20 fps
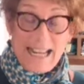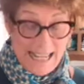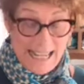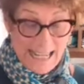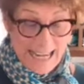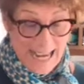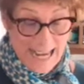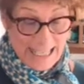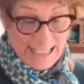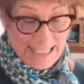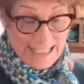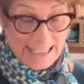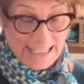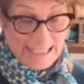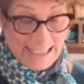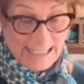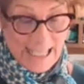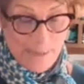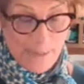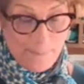La
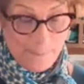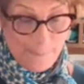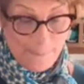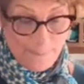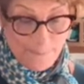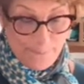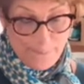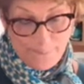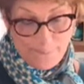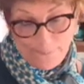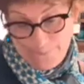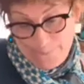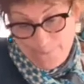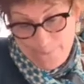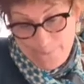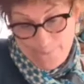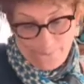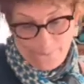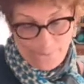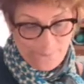quatrième
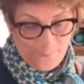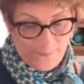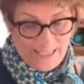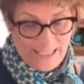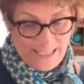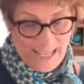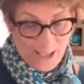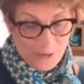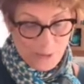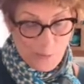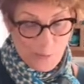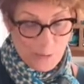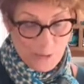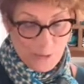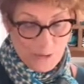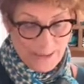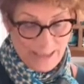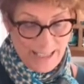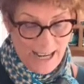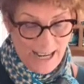carte
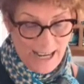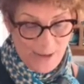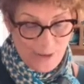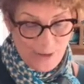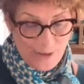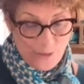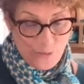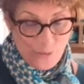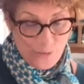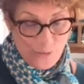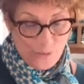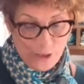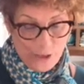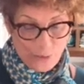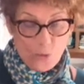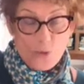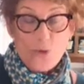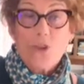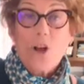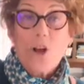postale nous vient
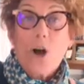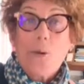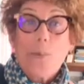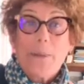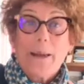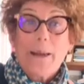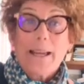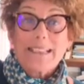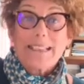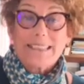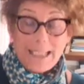de Norbert